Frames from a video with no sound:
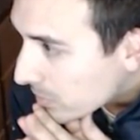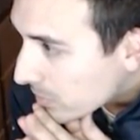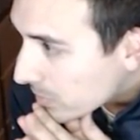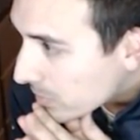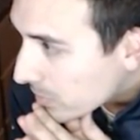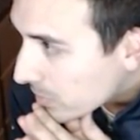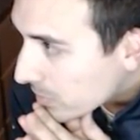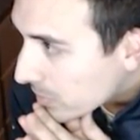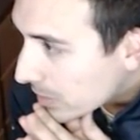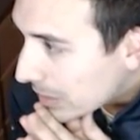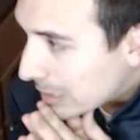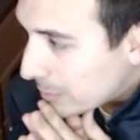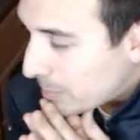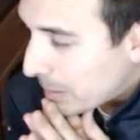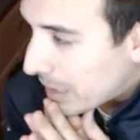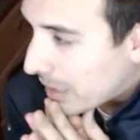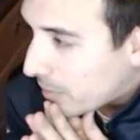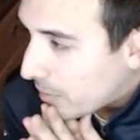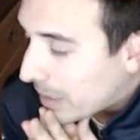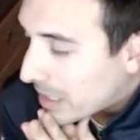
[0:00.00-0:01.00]
Despeja el
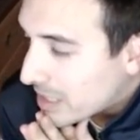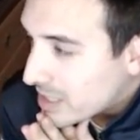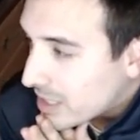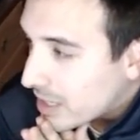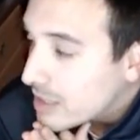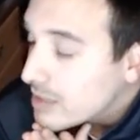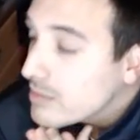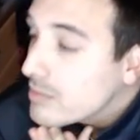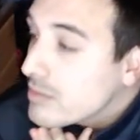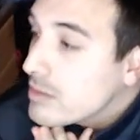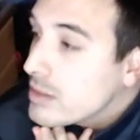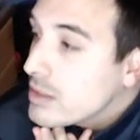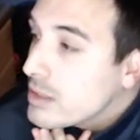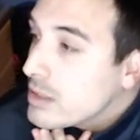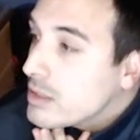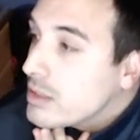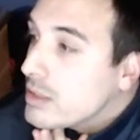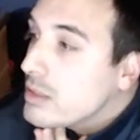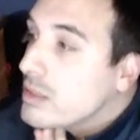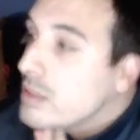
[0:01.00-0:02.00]
Barça.
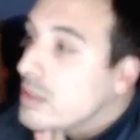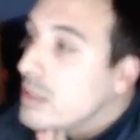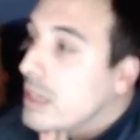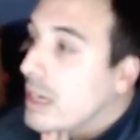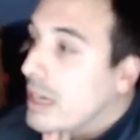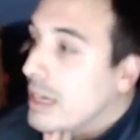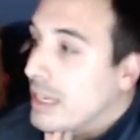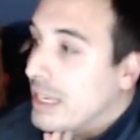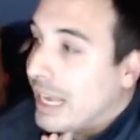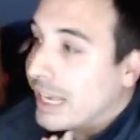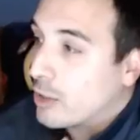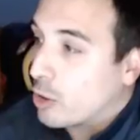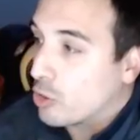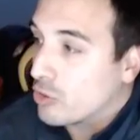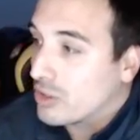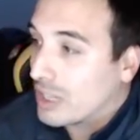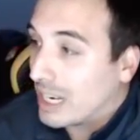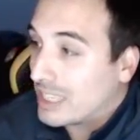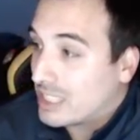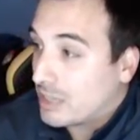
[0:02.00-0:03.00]
Y hay contra,
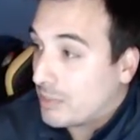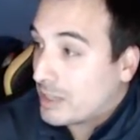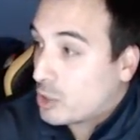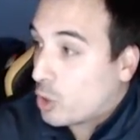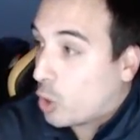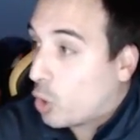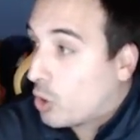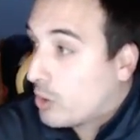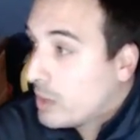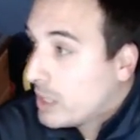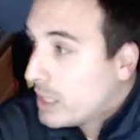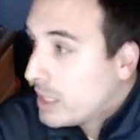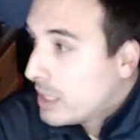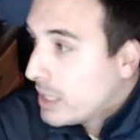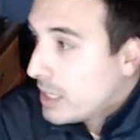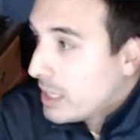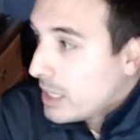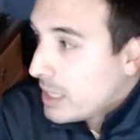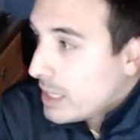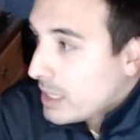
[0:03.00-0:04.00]
se va solo.
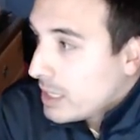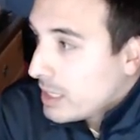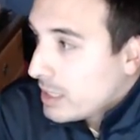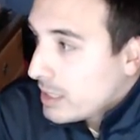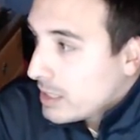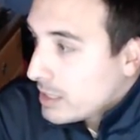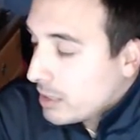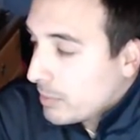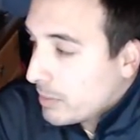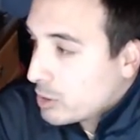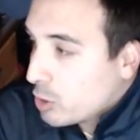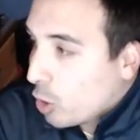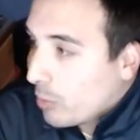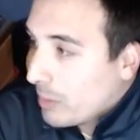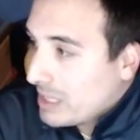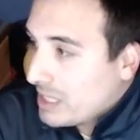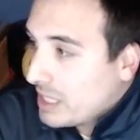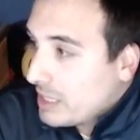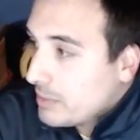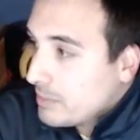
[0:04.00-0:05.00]
Se va solo
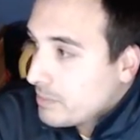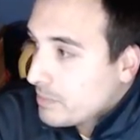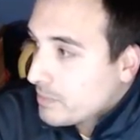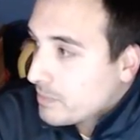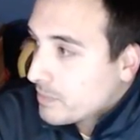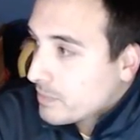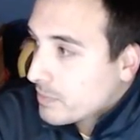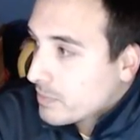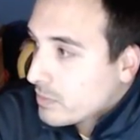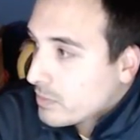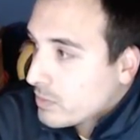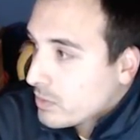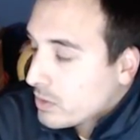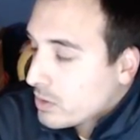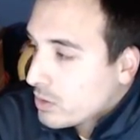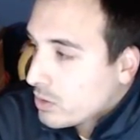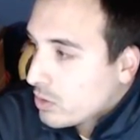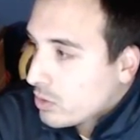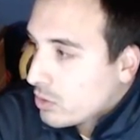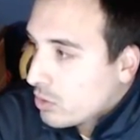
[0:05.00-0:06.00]
Messi.
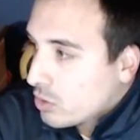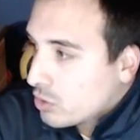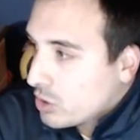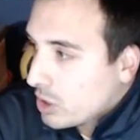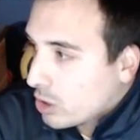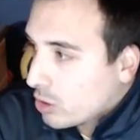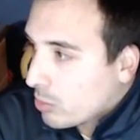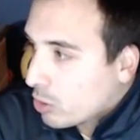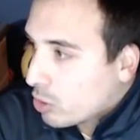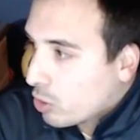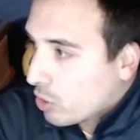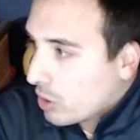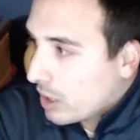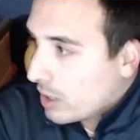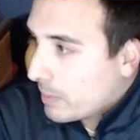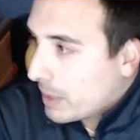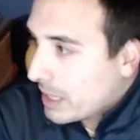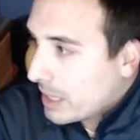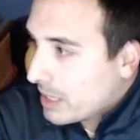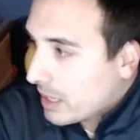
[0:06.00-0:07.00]
Hostia, cómo corre el
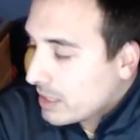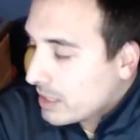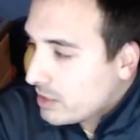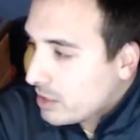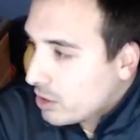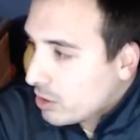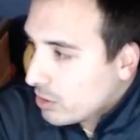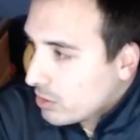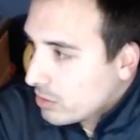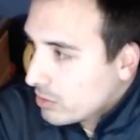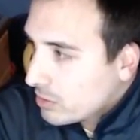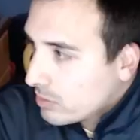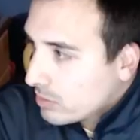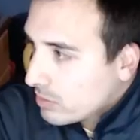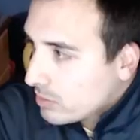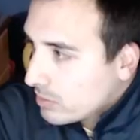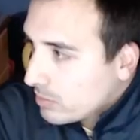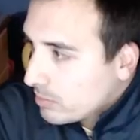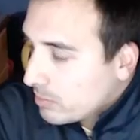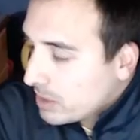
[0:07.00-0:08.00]
Brian este, ¿no?
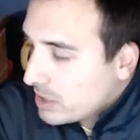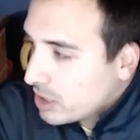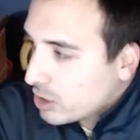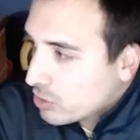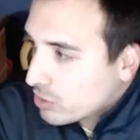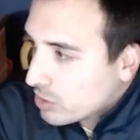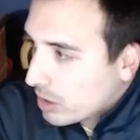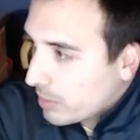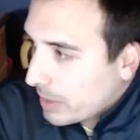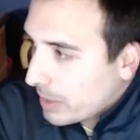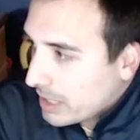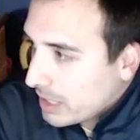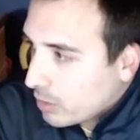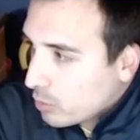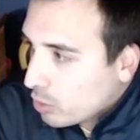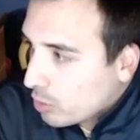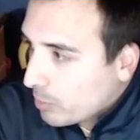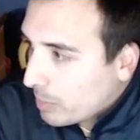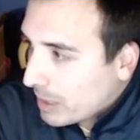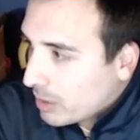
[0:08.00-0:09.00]
Messi contra Brian, uno
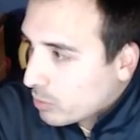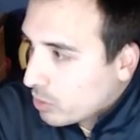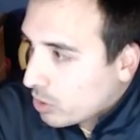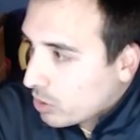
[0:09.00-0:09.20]
para uno.